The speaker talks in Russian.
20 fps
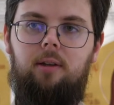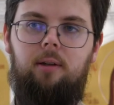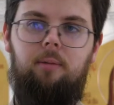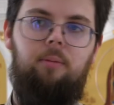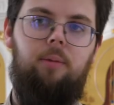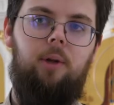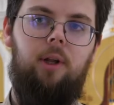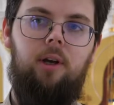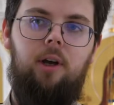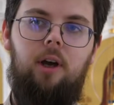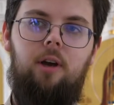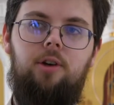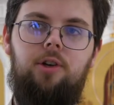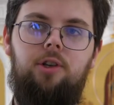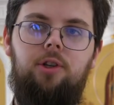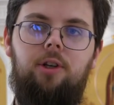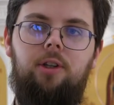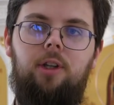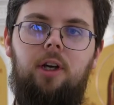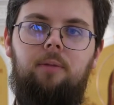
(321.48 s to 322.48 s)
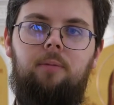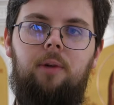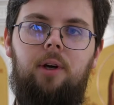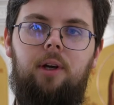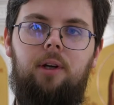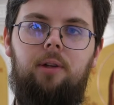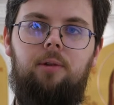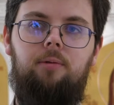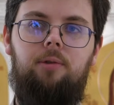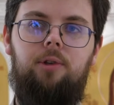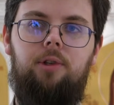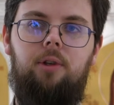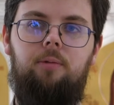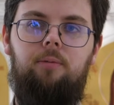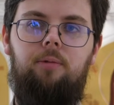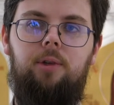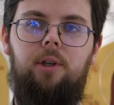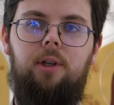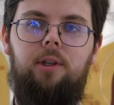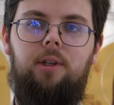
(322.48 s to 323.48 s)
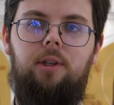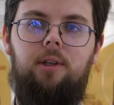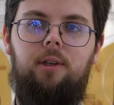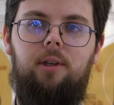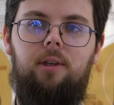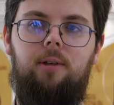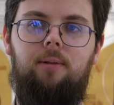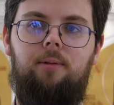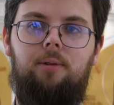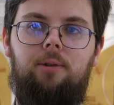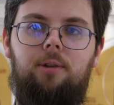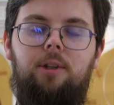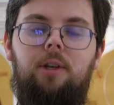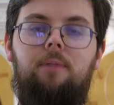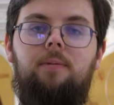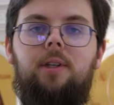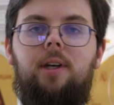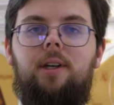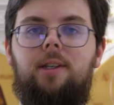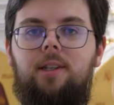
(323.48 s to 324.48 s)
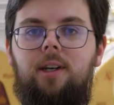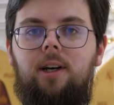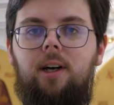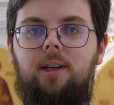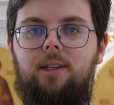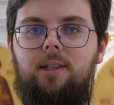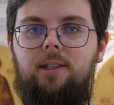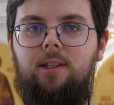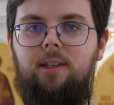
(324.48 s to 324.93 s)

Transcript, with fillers: полагаю, что нам нужно будет что-то им сказать.